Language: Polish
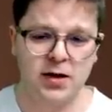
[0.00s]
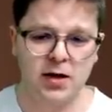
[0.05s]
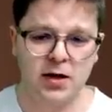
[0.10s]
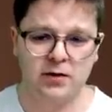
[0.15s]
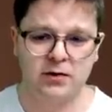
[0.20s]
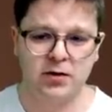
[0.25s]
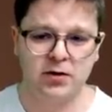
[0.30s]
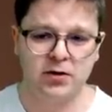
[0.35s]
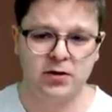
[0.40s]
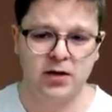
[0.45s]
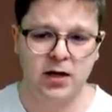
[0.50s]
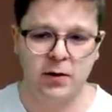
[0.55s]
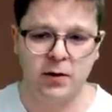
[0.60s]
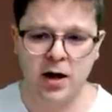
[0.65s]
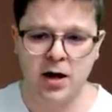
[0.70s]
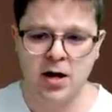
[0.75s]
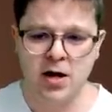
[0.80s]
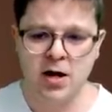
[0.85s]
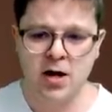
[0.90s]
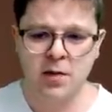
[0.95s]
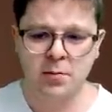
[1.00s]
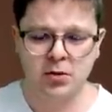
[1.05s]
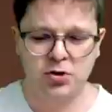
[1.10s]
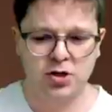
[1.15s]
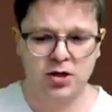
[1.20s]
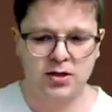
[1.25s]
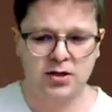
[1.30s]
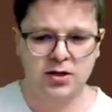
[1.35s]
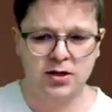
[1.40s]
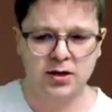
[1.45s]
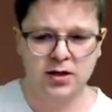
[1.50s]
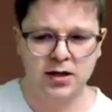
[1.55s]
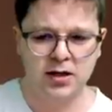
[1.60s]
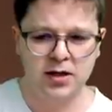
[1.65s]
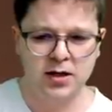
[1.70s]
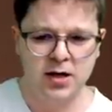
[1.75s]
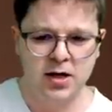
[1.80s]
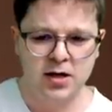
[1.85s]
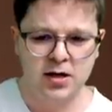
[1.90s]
jak wyglądała podczas gry.